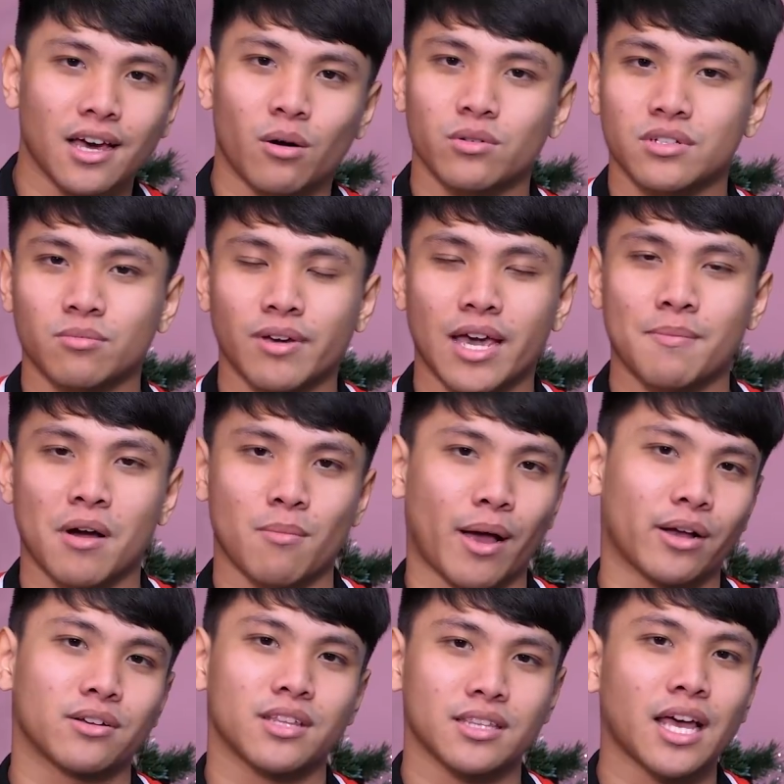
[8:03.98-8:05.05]
nhau trong game mà các
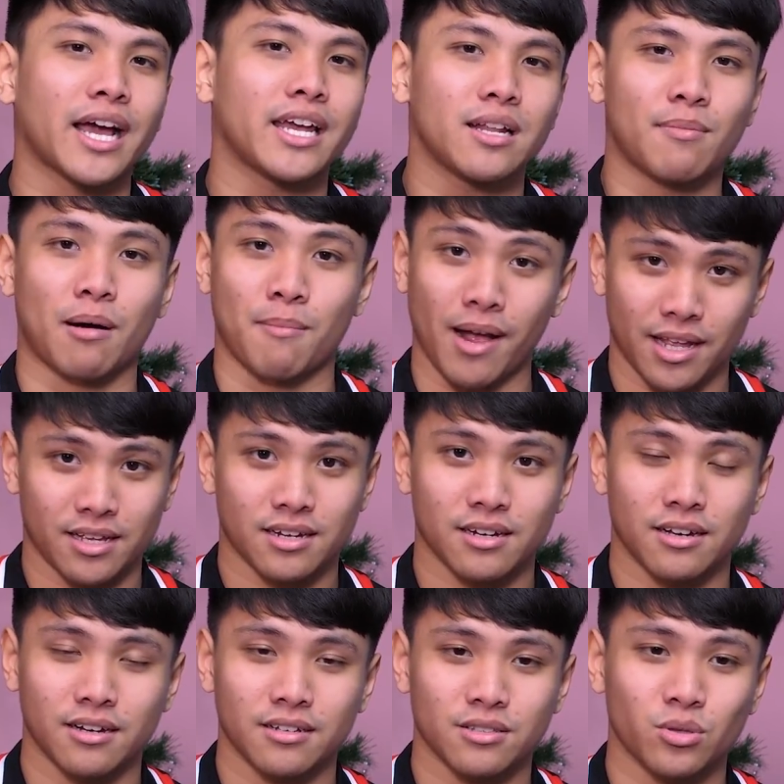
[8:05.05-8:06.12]
bạn có thể thấy được bằng mắt
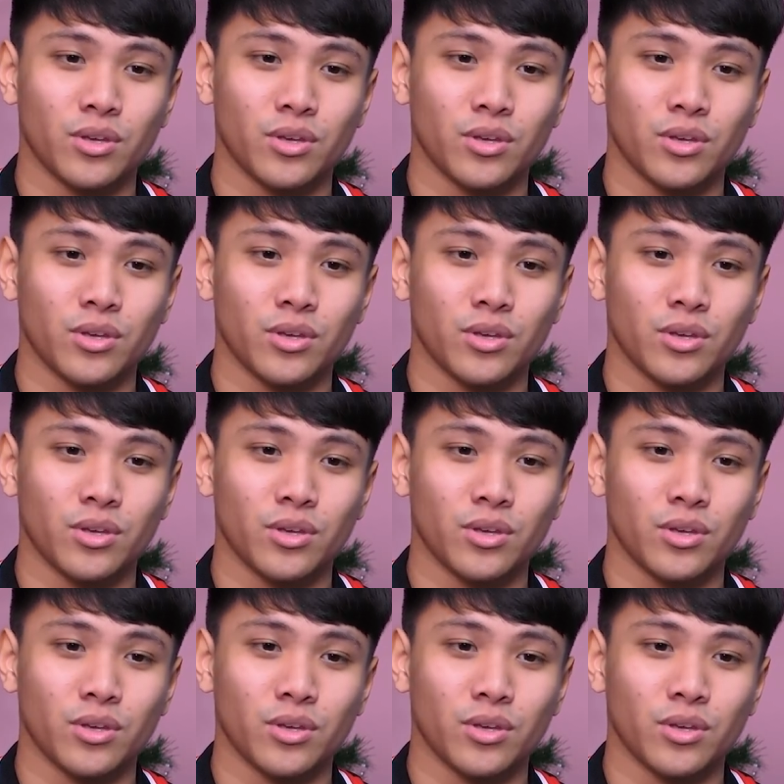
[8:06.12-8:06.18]
đó.